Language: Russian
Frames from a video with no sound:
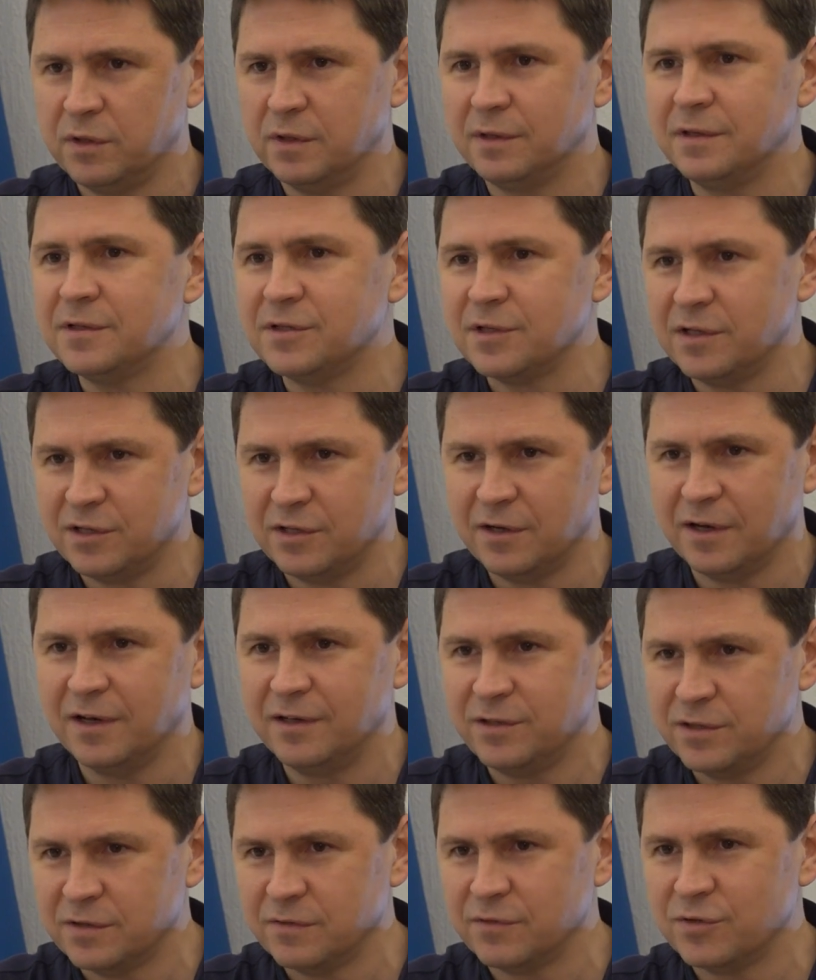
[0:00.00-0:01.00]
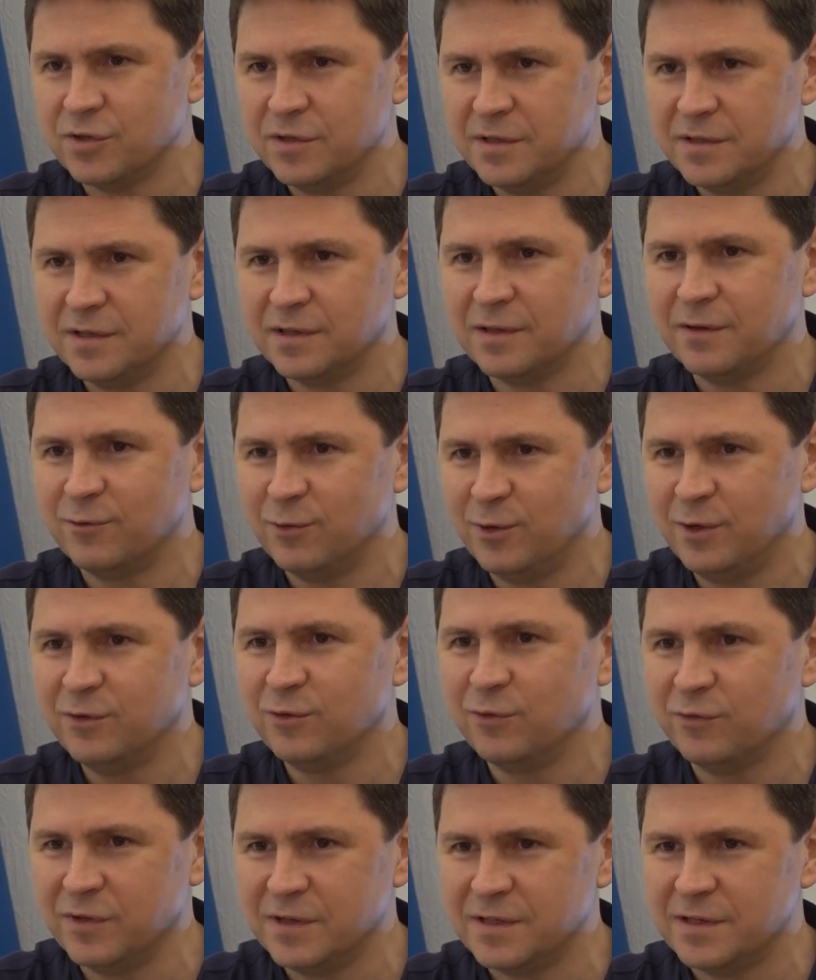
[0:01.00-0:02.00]
надлежащее качество жизни того или
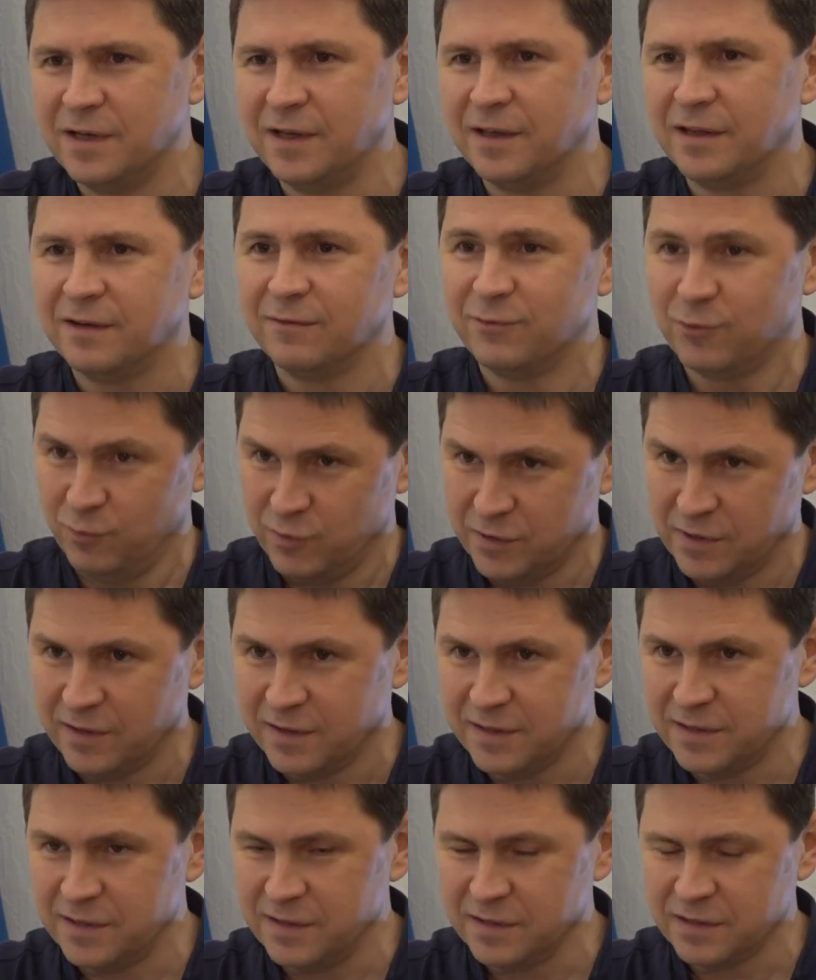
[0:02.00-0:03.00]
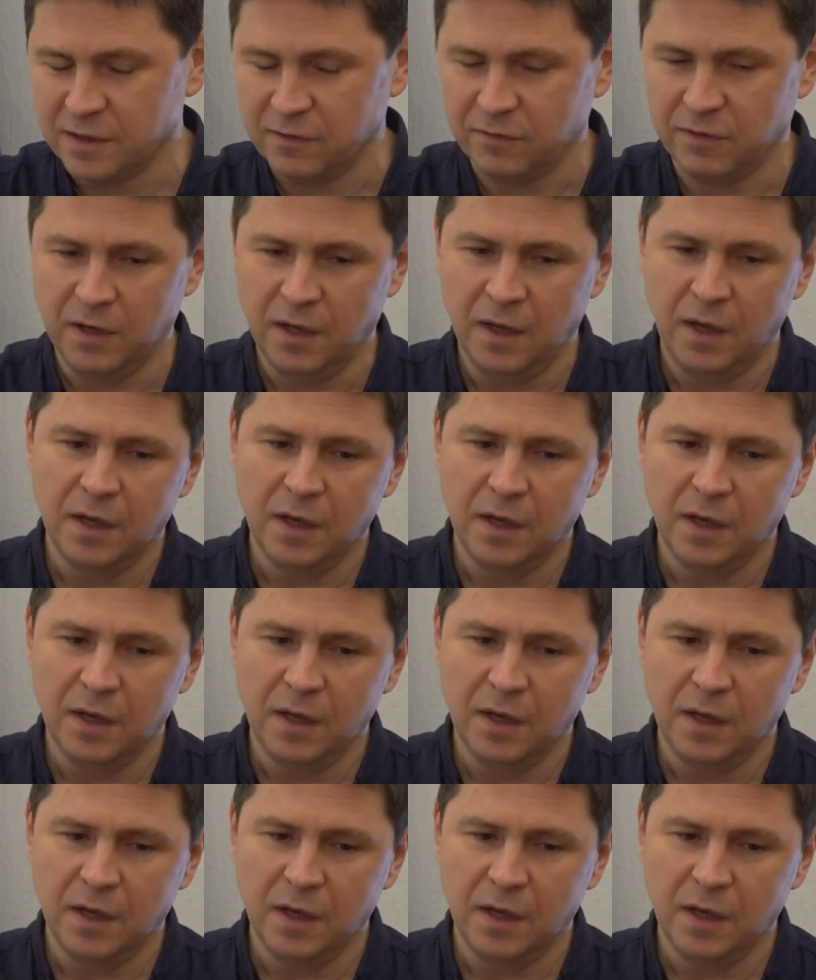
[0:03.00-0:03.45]
иного населения, в том числе российского.